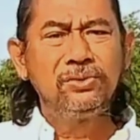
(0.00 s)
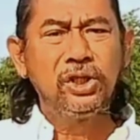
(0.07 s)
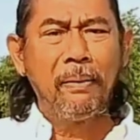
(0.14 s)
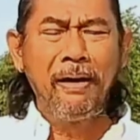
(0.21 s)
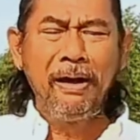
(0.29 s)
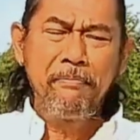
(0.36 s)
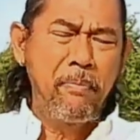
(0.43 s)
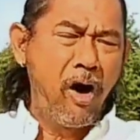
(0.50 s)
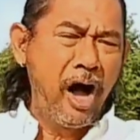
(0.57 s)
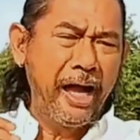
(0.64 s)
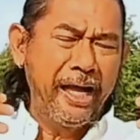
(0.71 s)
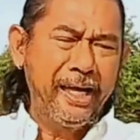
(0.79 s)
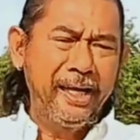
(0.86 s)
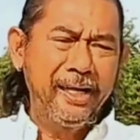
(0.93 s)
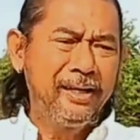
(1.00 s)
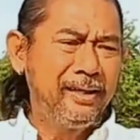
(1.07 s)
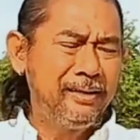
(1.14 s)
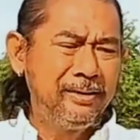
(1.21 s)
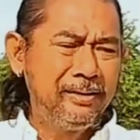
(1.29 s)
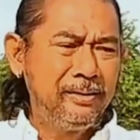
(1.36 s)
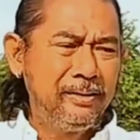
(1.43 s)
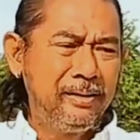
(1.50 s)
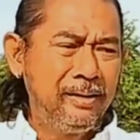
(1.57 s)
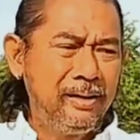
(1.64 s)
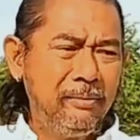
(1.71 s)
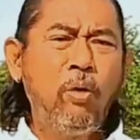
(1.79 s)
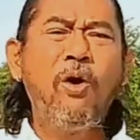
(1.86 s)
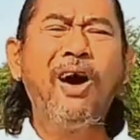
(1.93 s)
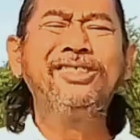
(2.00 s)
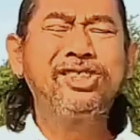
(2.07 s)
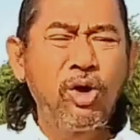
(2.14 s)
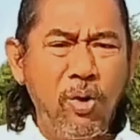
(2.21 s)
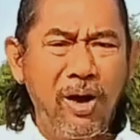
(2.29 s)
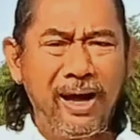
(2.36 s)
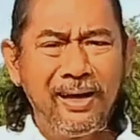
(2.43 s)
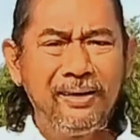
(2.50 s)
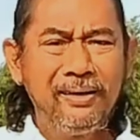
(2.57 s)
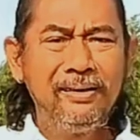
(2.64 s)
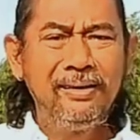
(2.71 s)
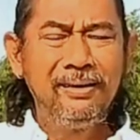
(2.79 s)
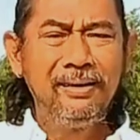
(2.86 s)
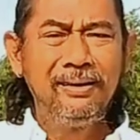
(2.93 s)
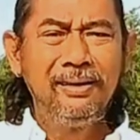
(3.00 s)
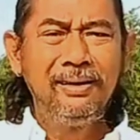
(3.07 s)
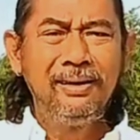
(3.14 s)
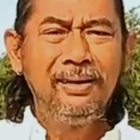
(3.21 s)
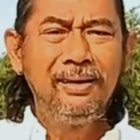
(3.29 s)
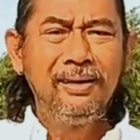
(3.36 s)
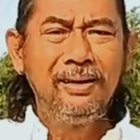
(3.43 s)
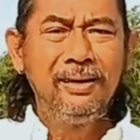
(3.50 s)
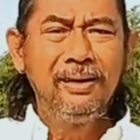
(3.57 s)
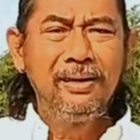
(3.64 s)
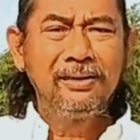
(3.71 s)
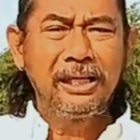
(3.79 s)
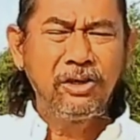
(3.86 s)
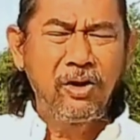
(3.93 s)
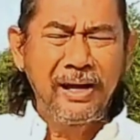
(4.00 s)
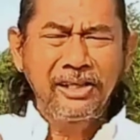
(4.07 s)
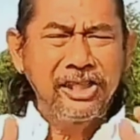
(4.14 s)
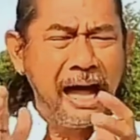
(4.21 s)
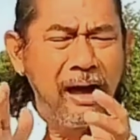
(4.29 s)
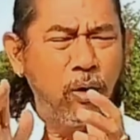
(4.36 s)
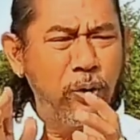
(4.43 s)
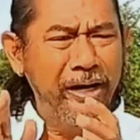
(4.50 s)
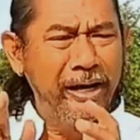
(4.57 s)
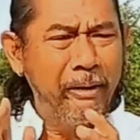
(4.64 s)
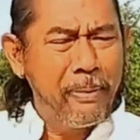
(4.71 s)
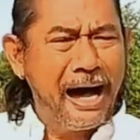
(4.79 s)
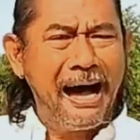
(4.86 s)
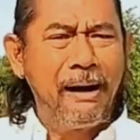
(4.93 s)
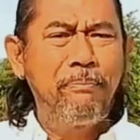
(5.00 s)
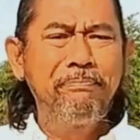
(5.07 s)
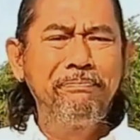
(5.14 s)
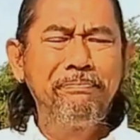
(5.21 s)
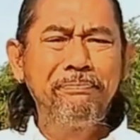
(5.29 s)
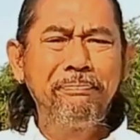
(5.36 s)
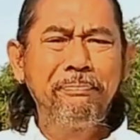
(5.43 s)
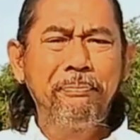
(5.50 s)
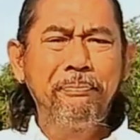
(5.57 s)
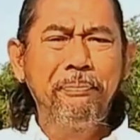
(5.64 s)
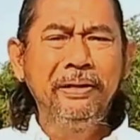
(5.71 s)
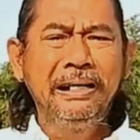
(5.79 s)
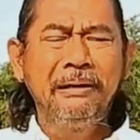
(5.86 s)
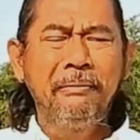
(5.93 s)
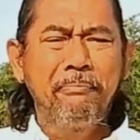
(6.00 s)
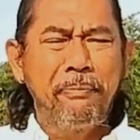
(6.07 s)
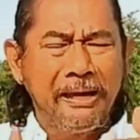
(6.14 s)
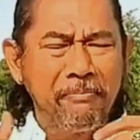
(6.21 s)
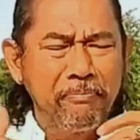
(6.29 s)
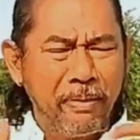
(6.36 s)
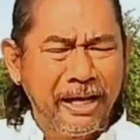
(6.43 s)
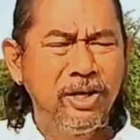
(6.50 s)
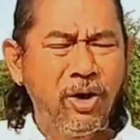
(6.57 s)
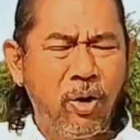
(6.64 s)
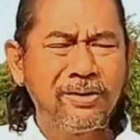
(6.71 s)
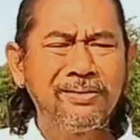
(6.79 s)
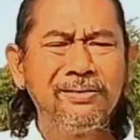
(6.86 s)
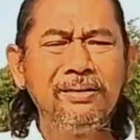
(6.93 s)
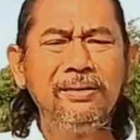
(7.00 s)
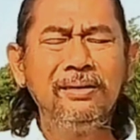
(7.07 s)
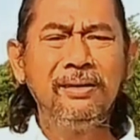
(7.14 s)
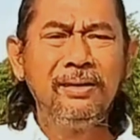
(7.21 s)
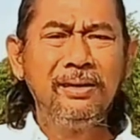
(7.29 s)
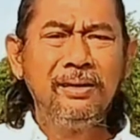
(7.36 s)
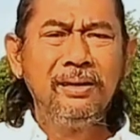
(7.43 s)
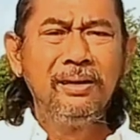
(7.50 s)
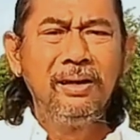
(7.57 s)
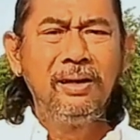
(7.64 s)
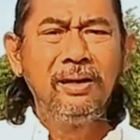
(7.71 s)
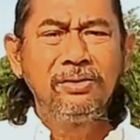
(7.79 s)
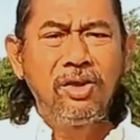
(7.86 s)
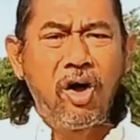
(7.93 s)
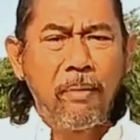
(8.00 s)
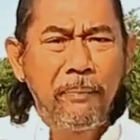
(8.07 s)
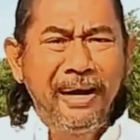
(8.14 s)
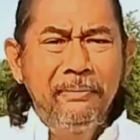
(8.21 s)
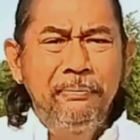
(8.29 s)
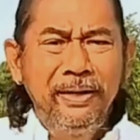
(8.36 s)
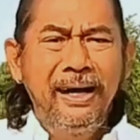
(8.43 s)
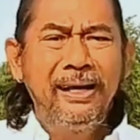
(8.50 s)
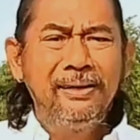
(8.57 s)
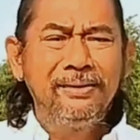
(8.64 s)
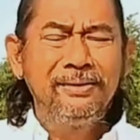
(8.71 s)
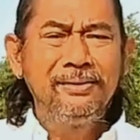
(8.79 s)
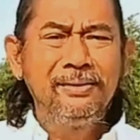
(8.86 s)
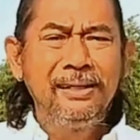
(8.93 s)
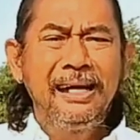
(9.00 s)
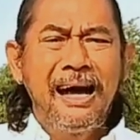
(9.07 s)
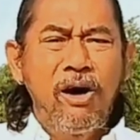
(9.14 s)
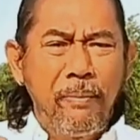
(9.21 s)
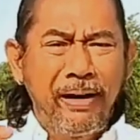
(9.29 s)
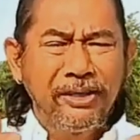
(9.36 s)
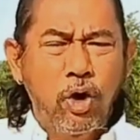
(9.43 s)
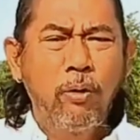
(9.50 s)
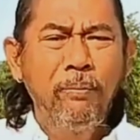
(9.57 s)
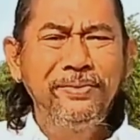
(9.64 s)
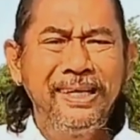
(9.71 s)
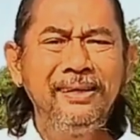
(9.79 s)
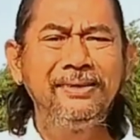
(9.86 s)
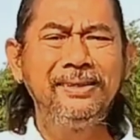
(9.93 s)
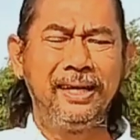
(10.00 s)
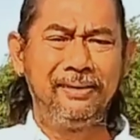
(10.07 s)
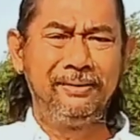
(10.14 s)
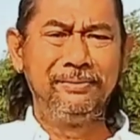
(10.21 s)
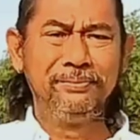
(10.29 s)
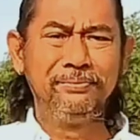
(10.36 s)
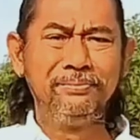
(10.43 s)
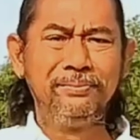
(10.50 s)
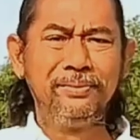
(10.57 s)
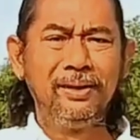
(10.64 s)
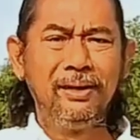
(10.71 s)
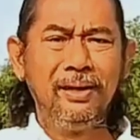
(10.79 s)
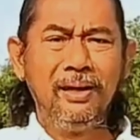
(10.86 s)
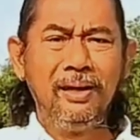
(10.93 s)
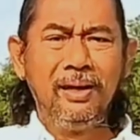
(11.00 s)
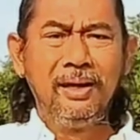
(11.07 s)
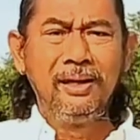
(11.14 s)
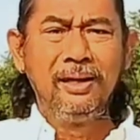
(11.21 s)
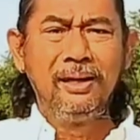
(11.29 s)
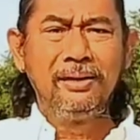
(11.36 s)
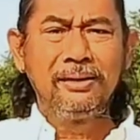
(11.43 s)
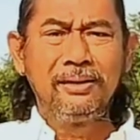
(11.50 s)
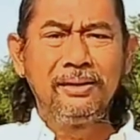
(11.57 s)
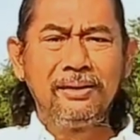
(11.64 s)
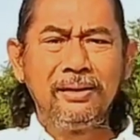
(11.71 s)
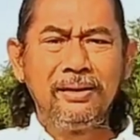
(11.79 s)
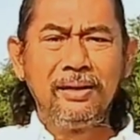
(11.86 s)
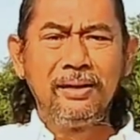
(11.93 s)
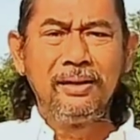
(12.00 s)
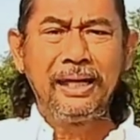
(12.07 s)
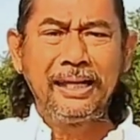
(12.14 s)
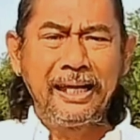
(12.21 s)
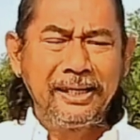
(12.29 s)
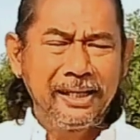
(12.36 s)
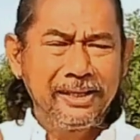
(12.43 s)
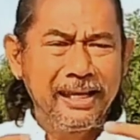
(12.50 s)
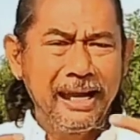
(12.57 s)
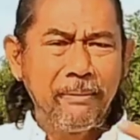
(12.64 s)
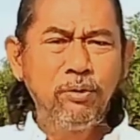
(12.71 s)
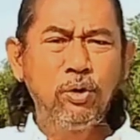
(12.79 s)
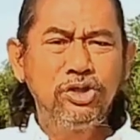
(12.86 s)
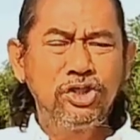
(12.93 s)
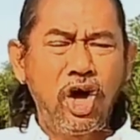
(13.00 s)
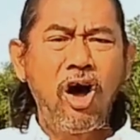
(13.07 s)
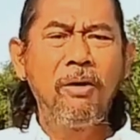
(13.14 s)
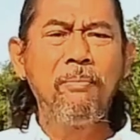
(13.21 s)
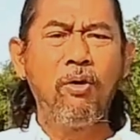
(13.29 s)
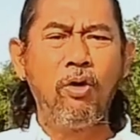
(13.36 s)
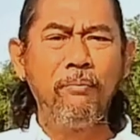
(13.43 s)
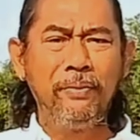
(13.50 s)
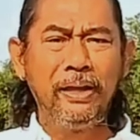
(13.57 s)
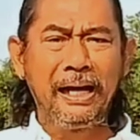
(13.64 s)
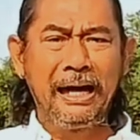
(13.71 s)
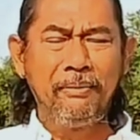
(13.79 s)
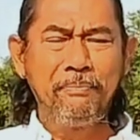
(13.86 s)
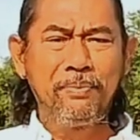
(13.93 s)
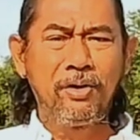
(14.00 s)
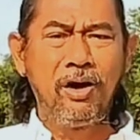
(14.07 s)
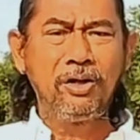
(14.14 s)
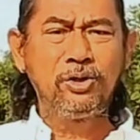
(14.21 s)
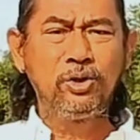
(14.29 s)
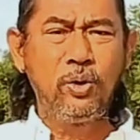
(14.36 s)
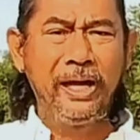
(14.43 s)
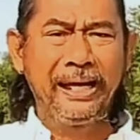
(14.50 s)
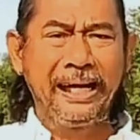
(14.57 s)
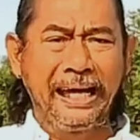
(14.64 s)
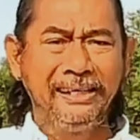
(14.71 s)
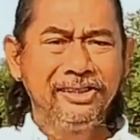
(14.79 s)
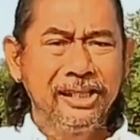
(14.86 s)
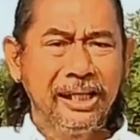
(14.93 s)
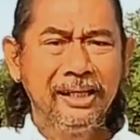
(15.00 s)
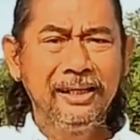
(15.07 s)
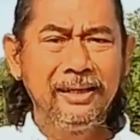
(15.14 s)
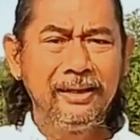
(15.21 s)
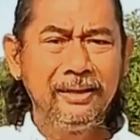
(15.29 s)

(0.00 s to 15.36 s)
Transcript: จะไม่ปล่อยมั่วสั่ว จะต้องรักษาคุณภาพเพื่อเป็นประโยชน์ต่อเพื่อนๆ ที่เข้ามาชมจริงๆ ถ้าท่านจะสนับสนุนช่องผมนะครับ ก็ช่วยกันซื้อ